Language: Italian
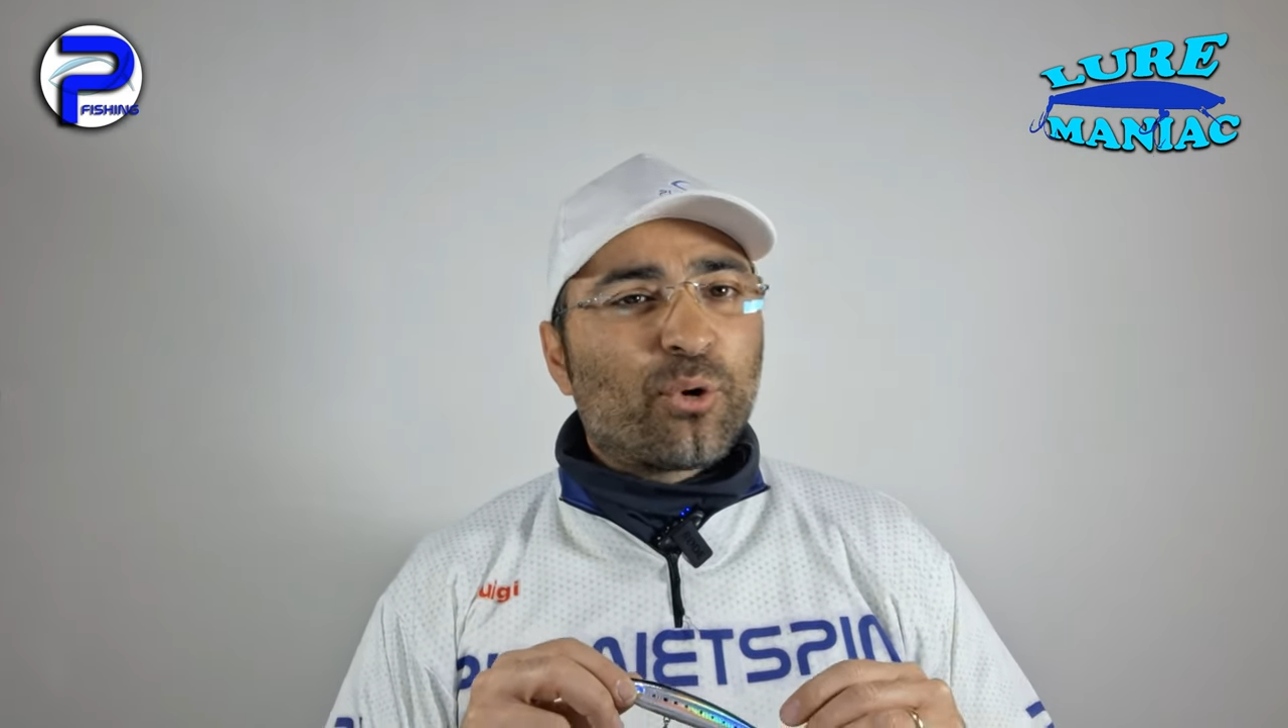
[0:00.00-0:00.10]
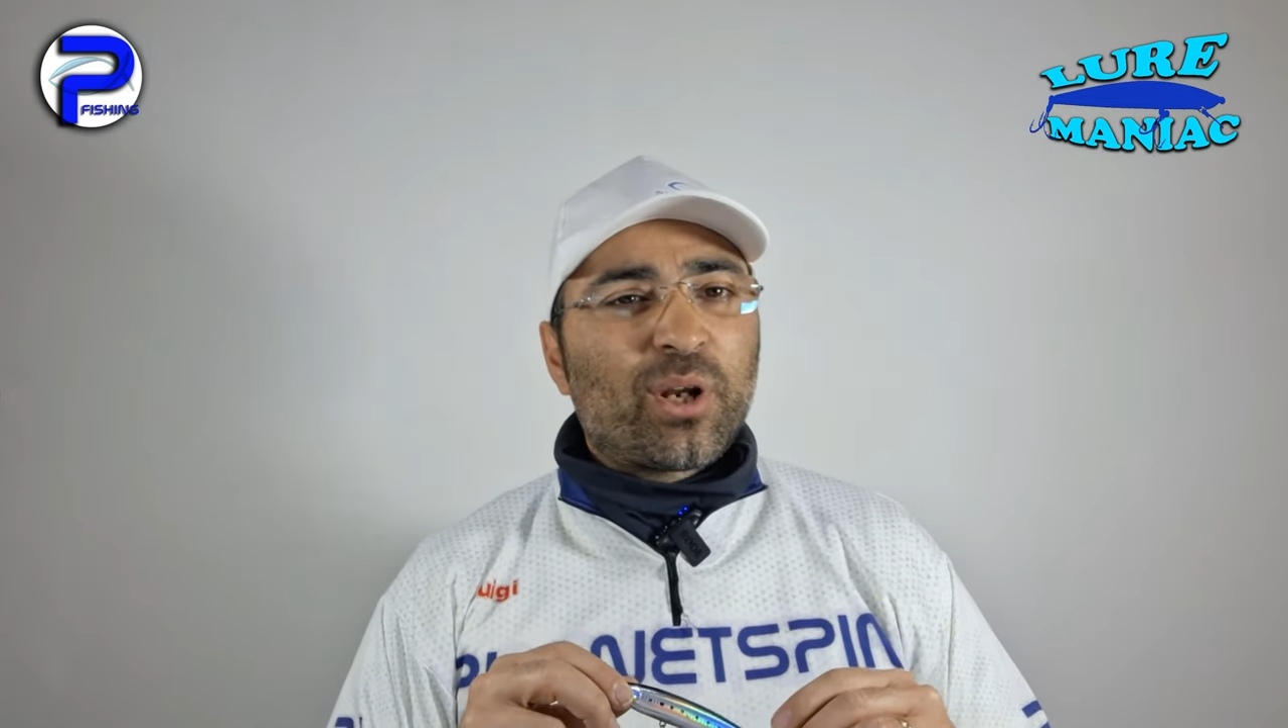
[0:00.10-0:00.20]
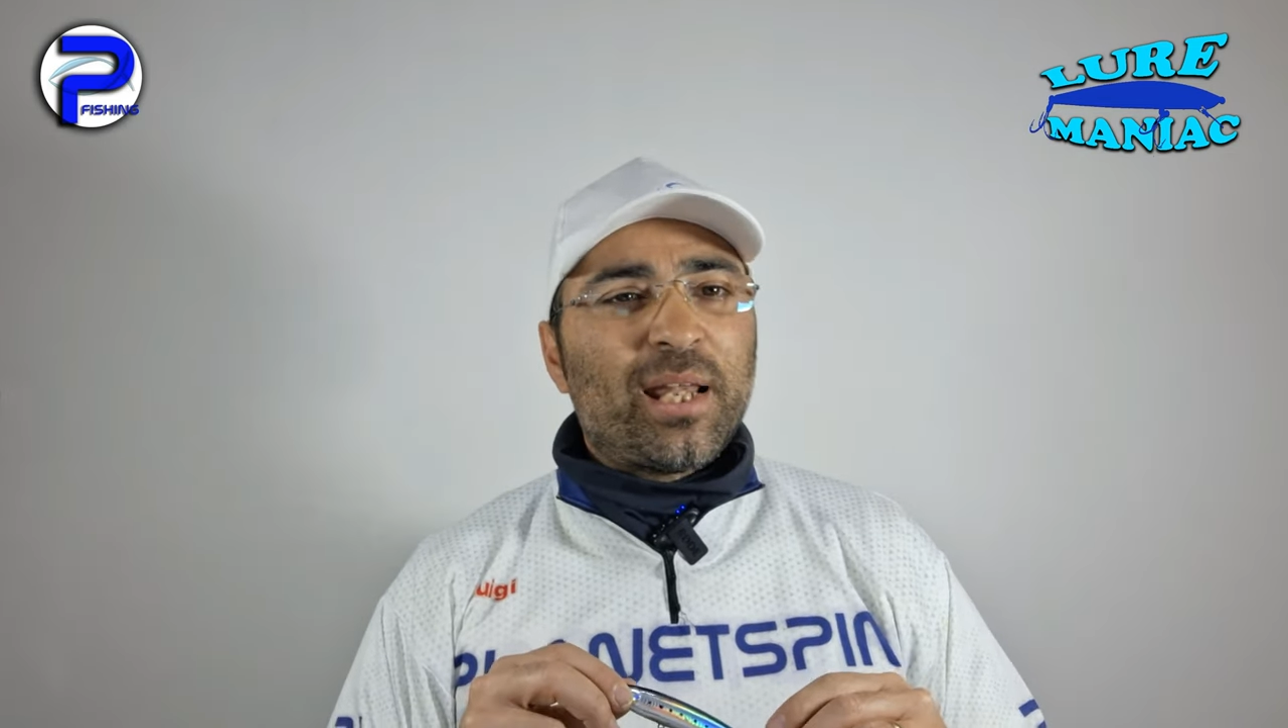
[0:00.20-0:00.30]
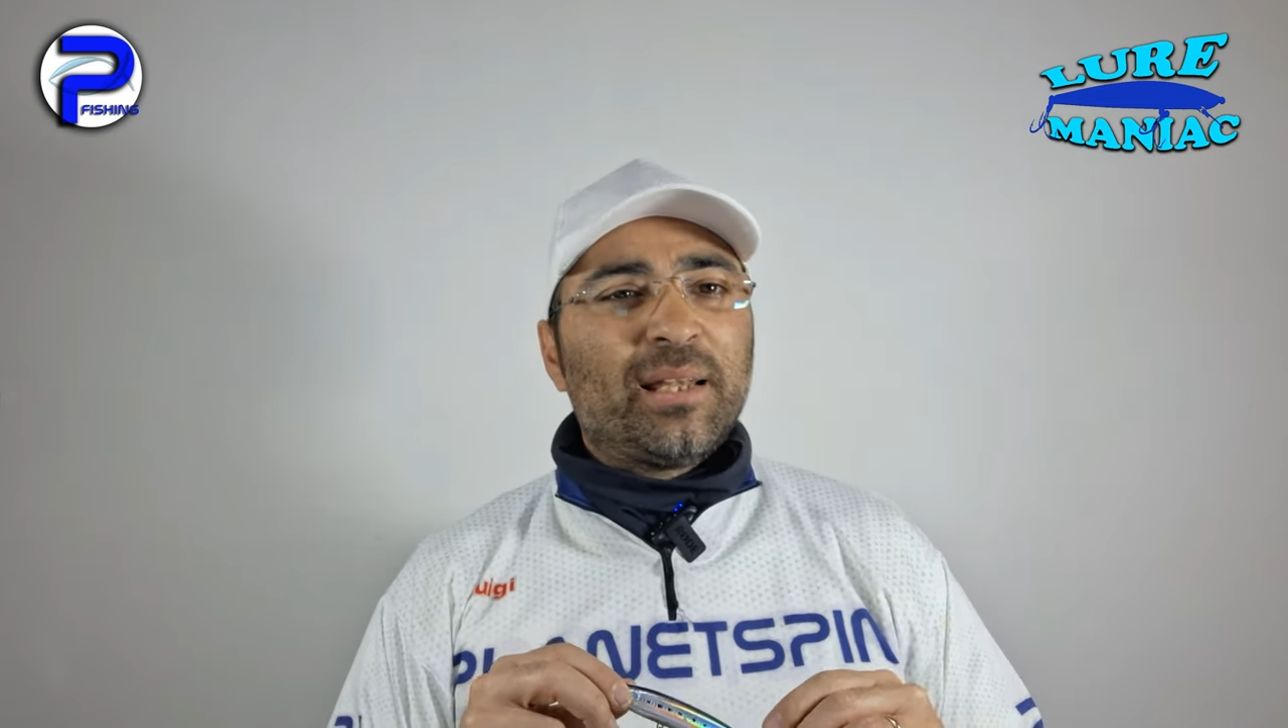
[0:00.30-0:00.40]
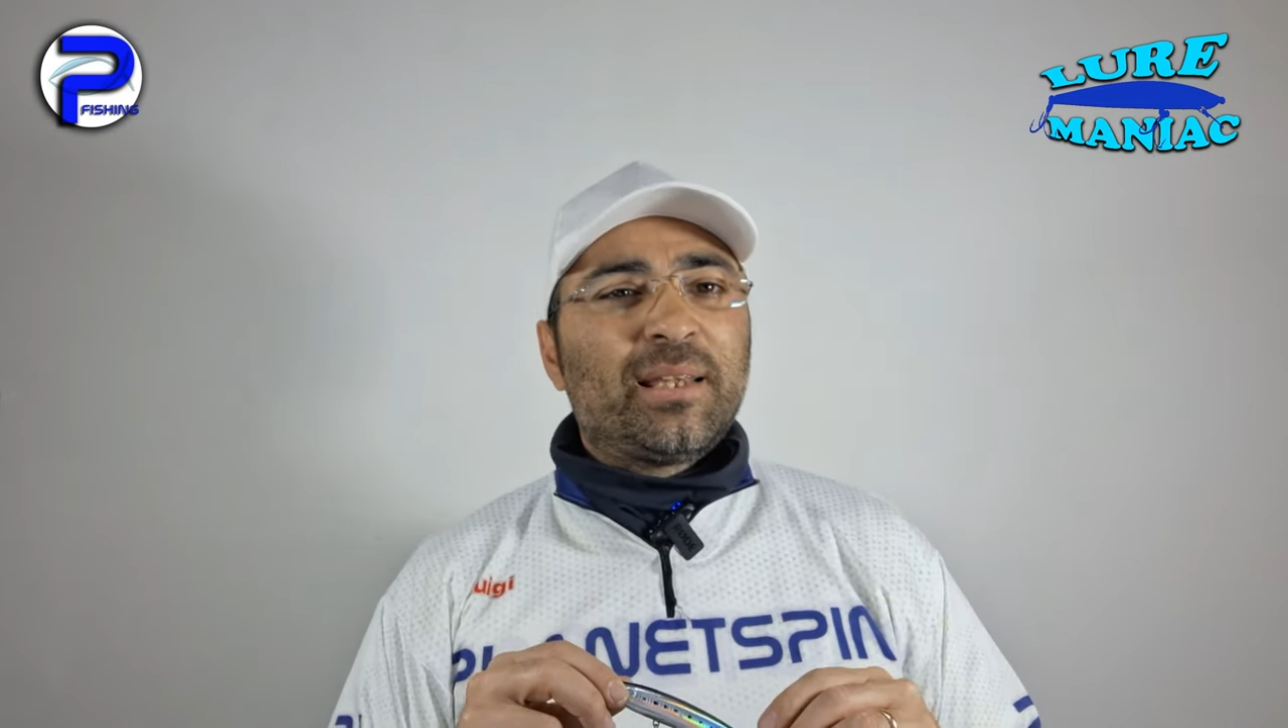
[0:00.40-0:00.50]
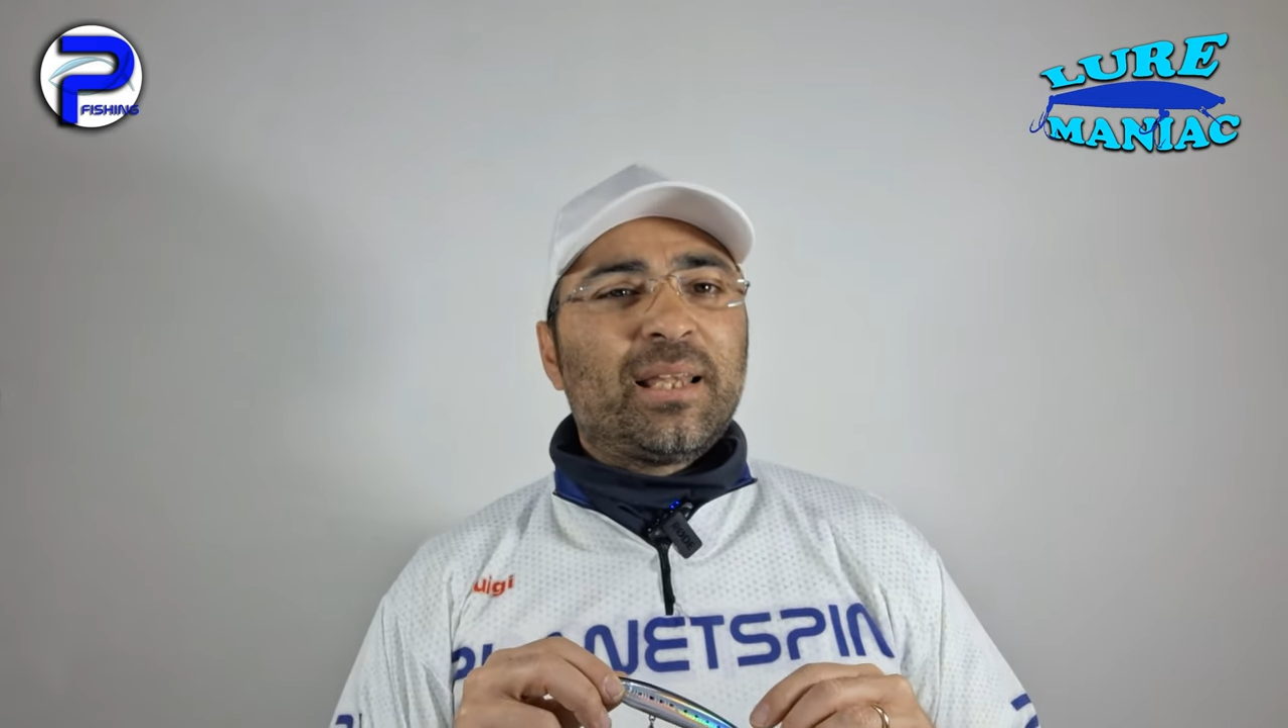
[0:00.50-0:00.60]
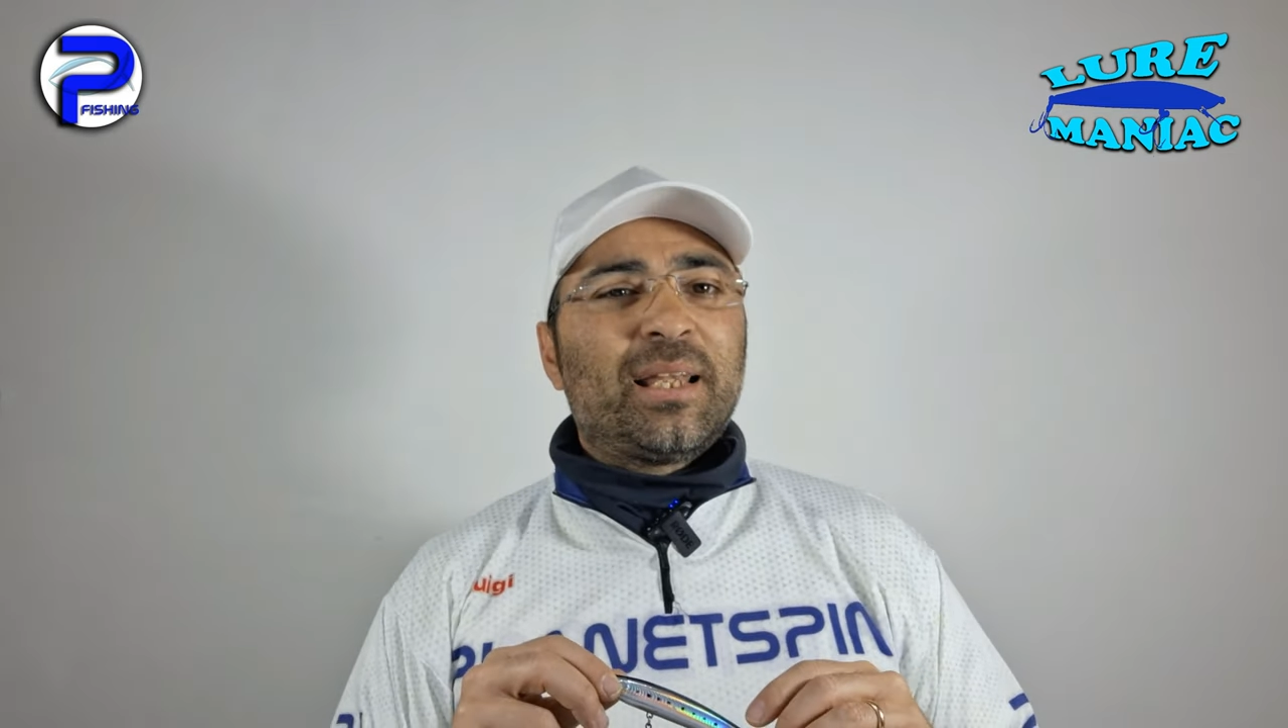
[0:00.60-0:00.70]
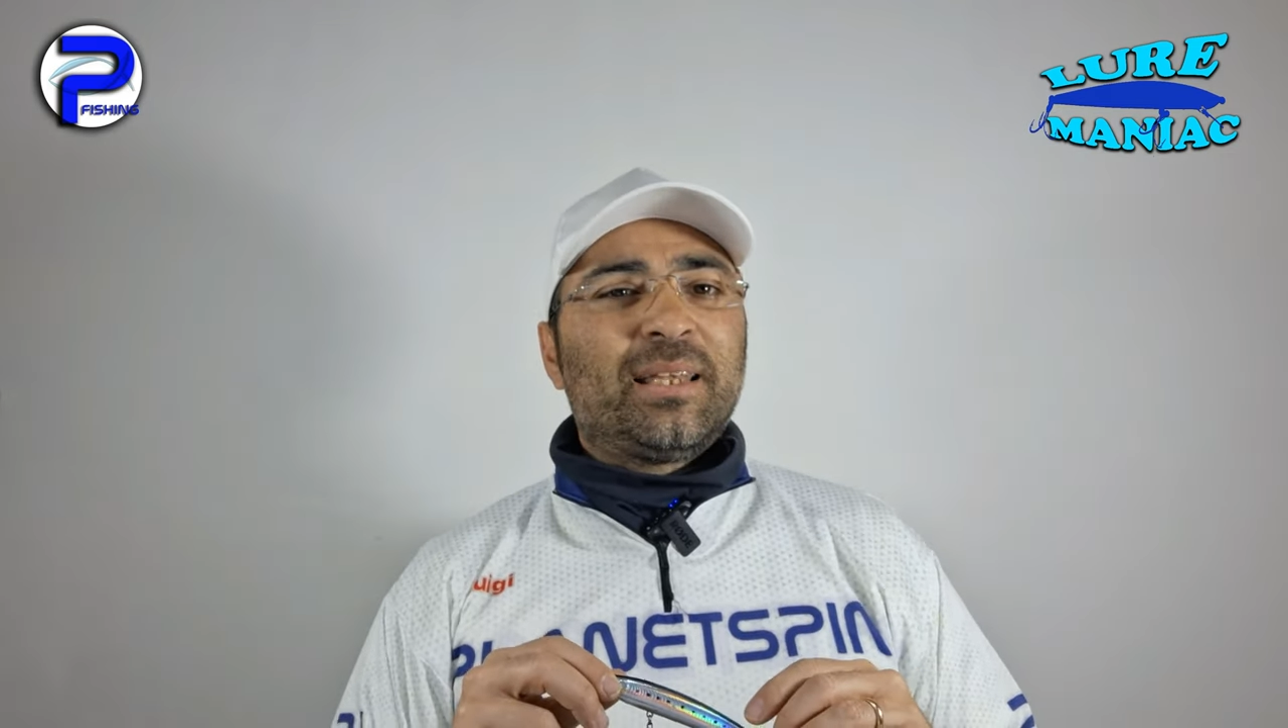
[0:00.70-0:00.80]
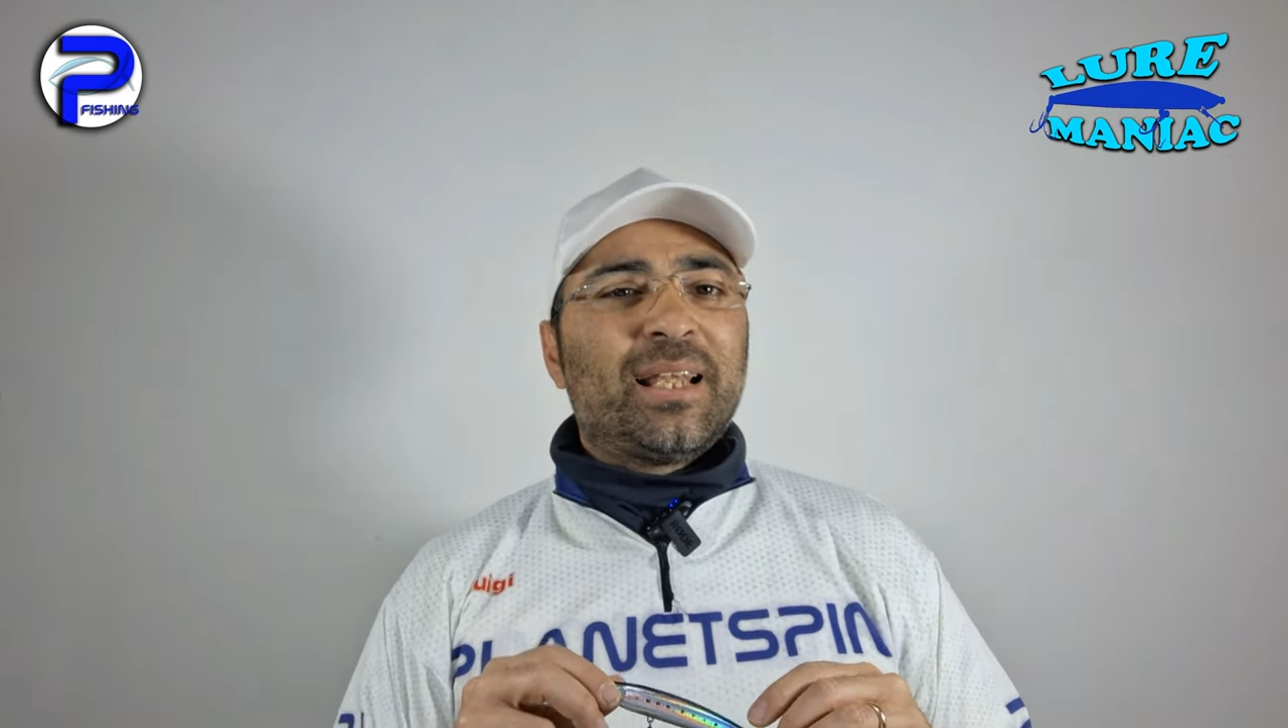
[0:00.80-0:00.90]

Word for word: corrente,